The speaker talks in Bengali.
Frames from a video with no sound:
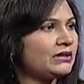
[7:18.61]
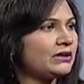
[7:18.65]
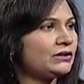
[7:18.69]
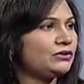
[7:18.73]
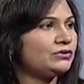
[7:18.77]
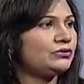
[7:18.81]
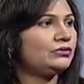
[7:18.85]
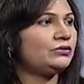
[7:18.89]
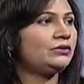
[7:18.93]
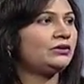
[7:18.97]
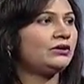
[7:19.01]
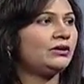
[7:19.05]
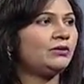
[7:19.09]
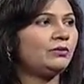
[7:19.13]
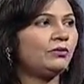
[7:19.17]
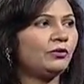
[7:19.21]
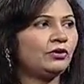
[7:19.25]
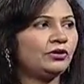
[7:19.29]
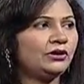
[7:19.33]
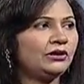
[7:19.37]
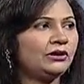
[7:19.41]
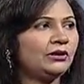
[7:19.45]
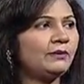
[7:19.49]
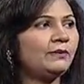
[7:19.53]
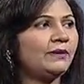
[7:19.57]
যার জন্য তার
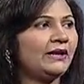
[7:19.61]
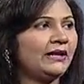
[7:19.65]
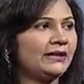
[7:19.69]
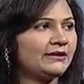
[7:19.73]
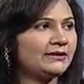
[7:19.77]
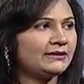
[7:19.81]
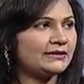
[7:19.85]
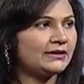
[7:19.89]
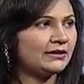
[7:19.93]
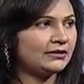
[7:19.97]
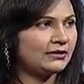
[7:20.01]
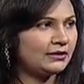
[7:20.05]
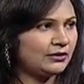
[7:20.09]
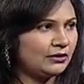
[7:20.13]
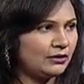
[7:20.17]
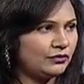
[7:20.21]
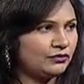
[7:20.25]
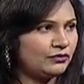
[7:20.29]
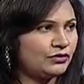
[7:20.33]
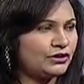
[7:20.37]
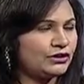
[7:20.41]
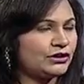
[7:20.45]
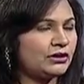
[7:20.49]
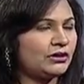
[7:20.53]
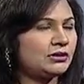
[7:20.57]
বডিতে ব্যালেন্স একটা
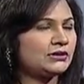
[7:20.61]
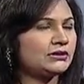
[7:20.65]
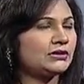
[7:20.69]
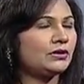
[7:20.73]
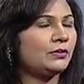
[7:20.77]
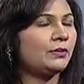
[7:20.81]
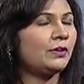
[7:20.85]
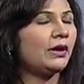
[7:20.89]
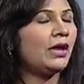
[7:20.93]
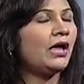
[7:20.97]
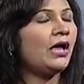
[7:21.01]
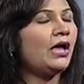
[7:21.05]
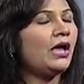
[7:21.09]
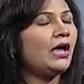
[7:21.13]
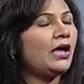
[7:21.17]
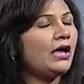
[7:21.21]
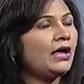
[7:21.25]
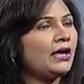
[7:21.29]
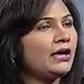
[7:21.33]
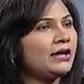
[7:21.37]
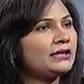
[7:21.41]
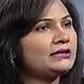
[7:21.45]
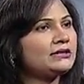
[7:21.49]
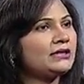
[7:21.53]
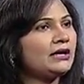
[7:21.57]
নিউট্রিশনস হবে
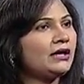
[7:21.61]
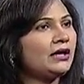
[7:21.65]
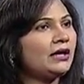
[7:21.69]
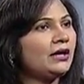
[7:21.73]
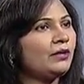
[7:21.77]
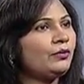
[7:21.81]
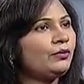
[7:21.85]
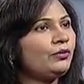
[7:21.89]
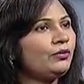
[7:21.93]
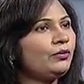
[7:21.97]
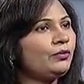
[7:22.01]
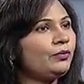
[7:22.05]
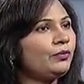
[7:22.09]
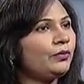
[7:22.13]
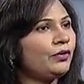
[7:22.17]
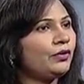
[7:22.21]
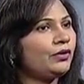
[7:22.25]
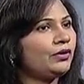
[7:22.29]
এটা এবং